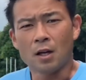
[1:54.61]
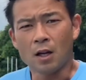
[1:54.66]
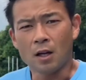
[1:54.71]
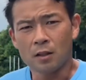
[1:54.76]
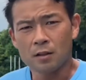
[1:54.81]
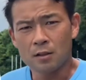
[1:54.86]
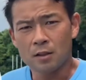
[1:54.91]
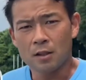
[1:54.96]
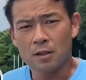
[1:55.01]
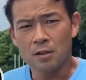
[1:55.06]

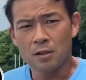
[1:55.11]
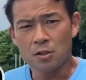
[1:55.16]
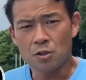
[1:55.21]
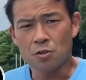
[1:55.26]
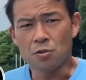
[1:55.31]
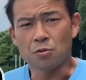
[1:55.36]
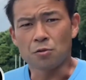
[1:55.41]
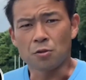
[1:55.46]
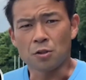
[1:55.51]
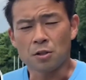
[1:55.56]
アンダー
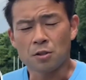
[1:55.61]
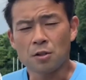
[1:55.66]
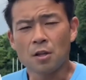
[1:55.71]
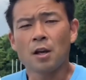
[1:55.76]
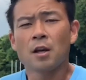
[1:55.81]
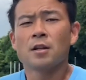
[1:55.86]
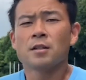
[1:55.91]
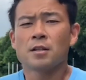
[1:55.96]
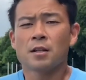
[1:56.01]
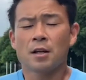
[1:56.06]
20のです
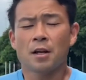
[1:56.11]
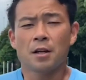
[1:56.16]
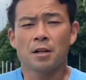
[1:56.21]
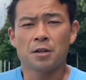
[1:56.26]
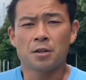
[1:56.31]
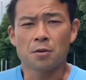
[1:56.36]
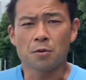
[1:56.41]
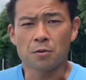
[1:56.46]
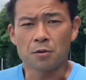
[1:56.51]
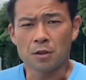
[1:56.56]
ね、世
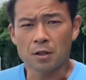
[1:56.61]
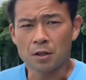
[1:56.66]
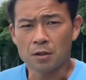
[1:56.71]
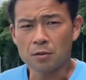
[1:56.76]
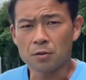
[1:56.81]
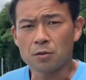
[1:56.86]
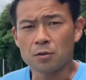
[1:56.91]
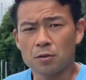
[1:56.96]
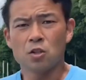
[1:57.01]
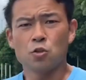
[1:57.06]
界記録であ
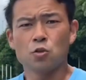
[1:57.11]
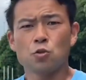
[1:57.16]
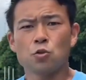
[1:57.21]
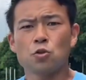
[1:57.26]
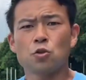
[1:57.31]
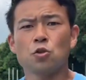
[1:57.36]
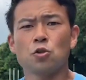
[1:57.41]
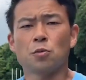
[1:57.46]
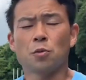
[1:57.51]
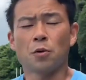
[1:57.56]
る
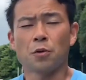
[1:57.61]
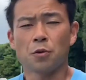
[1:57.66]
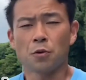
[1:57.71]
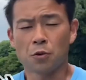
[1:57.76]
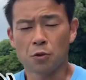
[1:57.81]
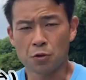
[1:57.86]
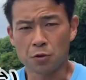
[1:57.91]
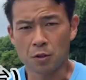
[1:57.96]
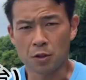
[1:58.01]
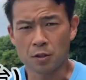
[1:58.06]
19秒
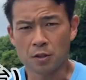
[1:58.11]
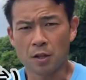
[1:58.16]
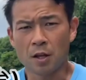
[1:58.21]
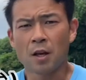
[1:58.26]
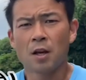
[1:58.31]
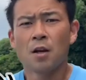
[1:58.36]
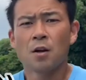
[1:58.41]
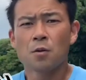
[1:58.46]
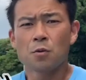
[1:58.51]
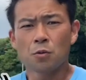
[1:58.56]
49ですね。